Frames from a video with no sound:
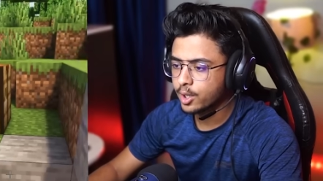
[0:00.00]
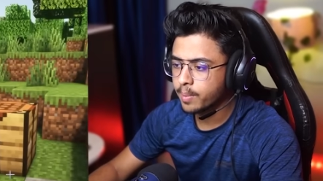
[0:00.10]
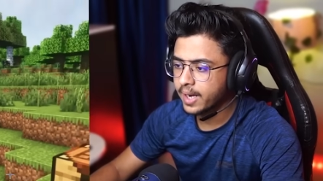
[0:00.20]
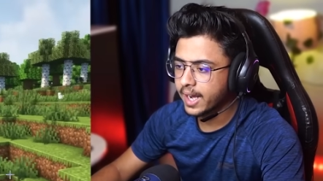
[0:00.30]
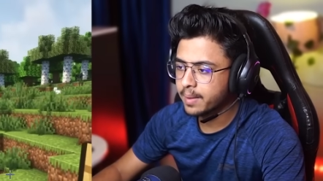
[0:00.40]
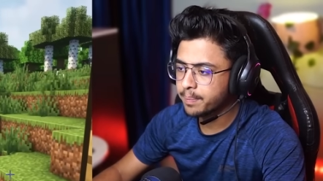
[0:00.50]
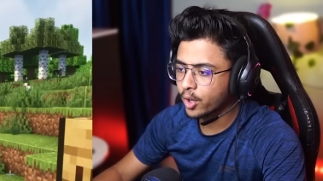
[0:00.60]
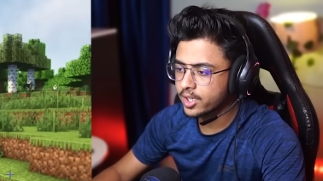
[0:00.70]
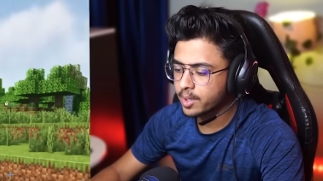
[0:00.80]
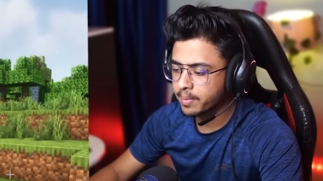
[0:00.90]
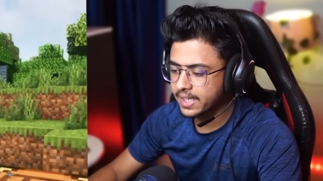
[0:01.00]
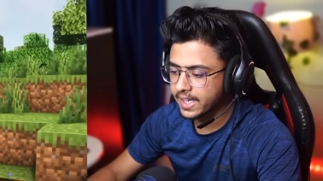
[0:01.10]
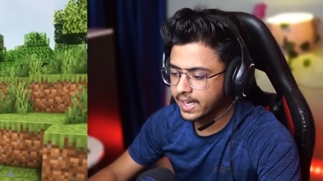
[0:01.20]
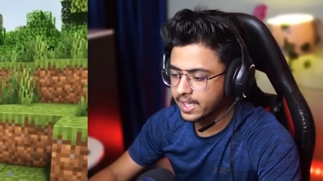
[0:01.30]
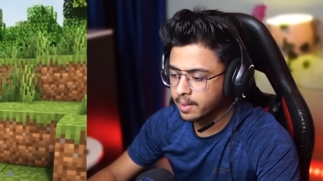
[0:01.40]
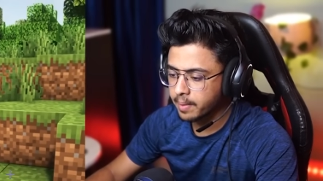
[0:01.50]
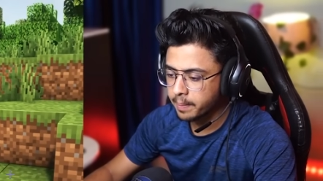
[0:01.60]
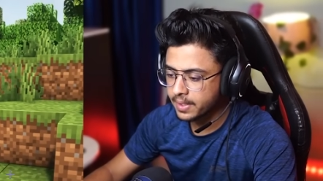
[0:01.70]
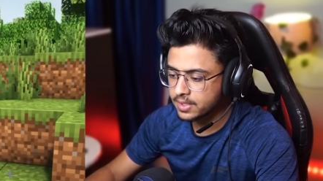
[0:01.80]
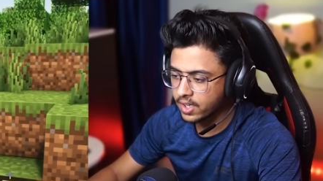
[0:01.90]
हीरो ब्राइन पोर्टल बन गया लेकिन
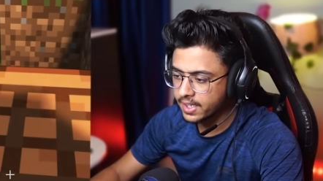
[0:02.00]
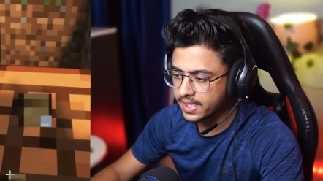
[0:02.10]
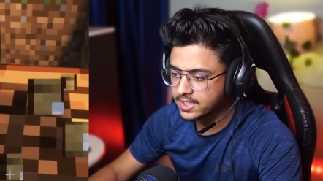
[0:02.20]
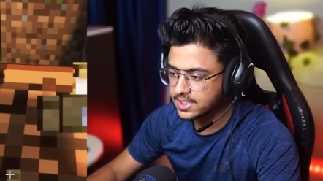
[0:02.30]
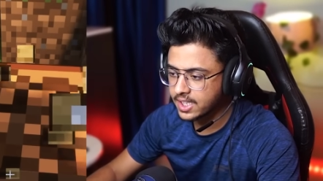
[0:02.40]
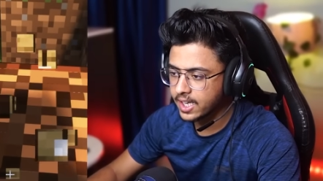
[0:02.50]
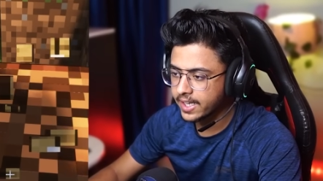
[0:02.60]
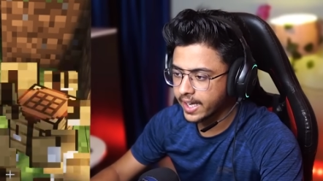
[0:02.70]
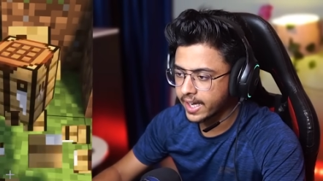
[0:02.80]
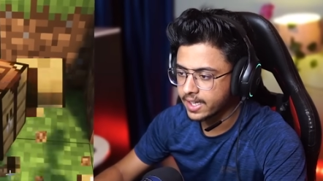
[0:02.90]
हमारे पास फ्लिंट एंड स्टील नहीं